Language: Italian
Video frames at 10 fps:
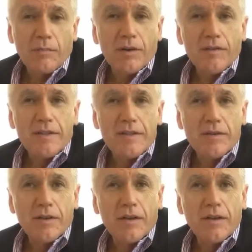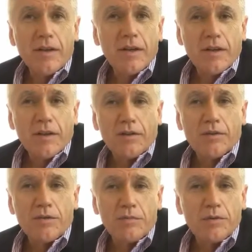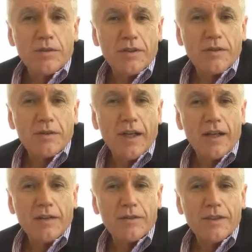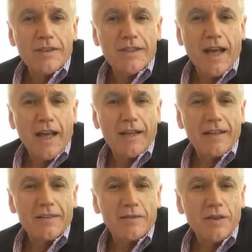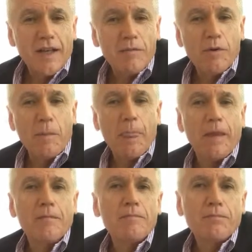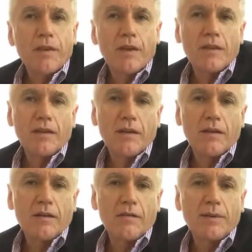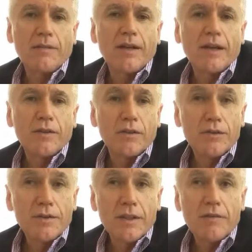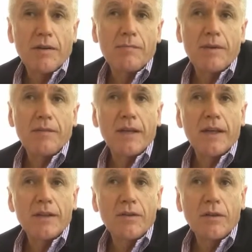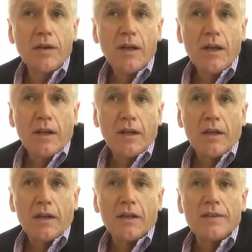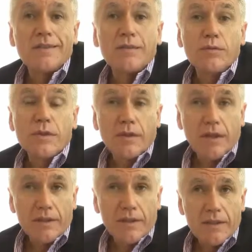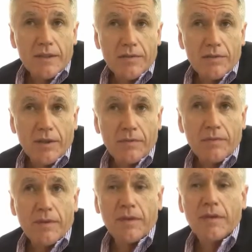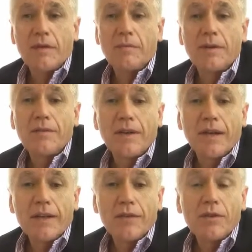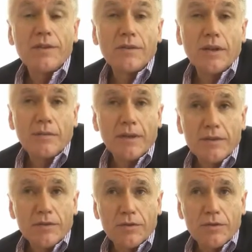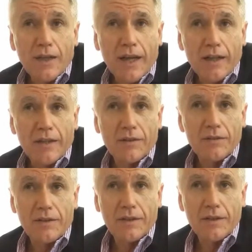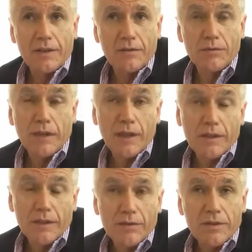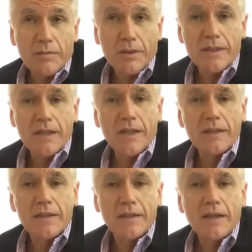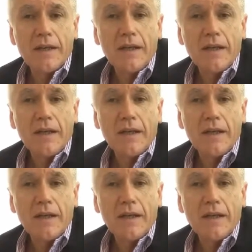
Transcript: prevenzione così più secondaria o terziaria, se vogliamo, eh, prevenendo lo stigma, prevenendo eh, l'istituzionalizzazione, eh, prevenendo l'isolamento sociale dei nostri utenti, dei nostri pazienti,